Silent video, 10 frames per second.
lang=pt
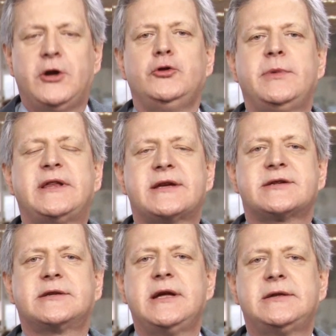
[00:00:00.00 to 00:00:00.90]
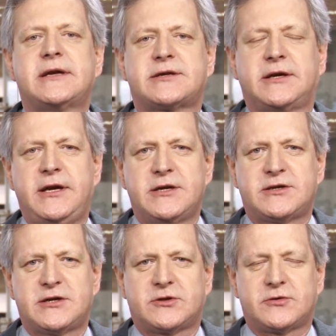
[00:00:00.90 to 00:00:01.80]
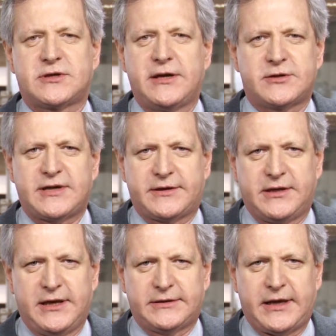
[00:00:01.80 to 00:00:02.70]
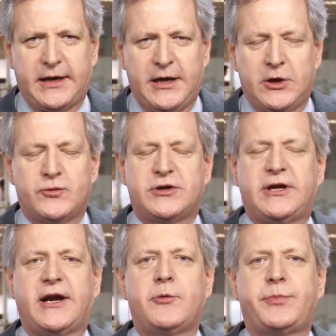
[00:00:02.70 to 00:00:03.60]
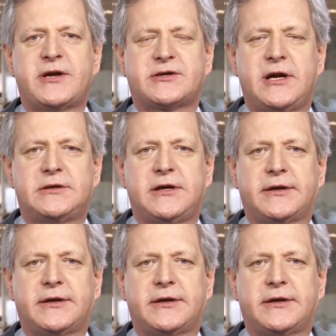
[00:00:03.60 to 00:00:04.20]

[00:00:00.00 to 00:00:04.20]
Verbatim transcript: Numa das tantas crises dos anos 70, o general-presidente